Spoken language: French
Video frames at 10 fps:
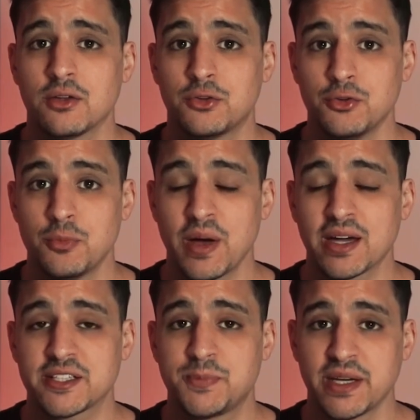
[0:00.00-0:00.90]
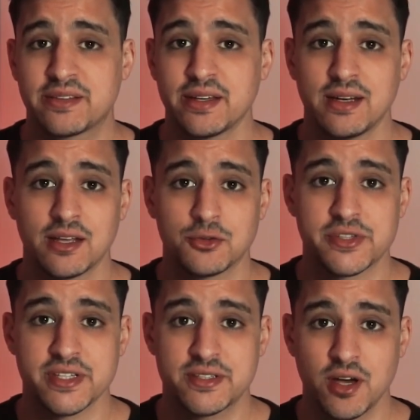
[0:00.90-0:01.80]
de ne pas respecter l'un de
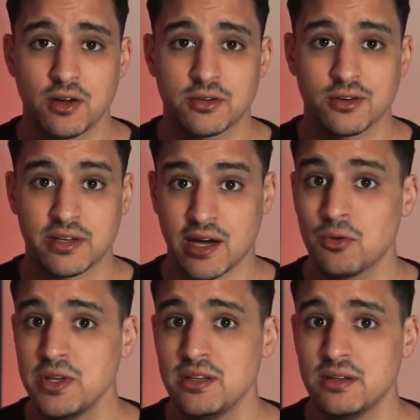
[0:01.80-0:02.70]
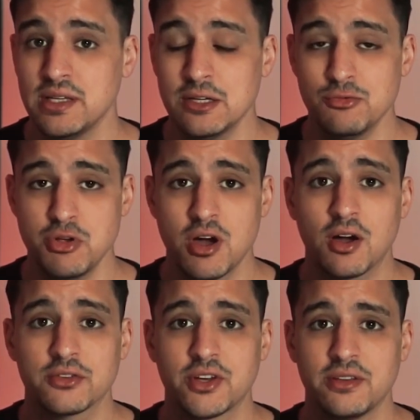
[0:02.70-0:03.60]
ses ordres, car oui, il lui
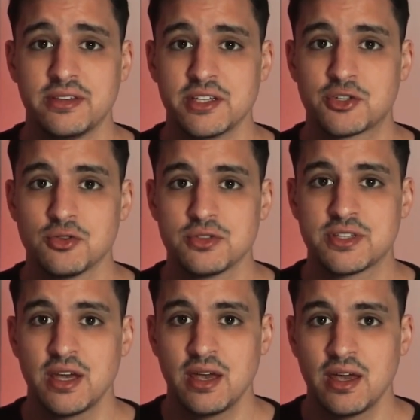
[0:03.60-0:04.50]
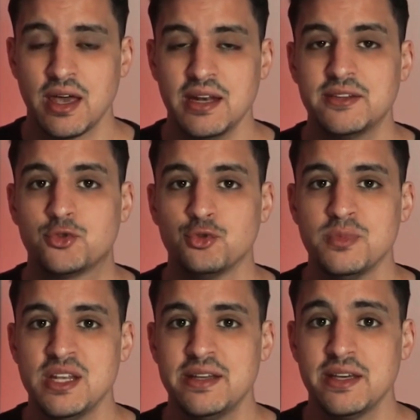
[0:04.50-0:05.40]
ordonne des choses, elle est
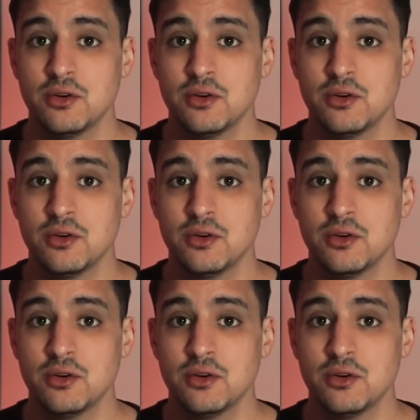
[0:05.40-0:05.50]
humiliée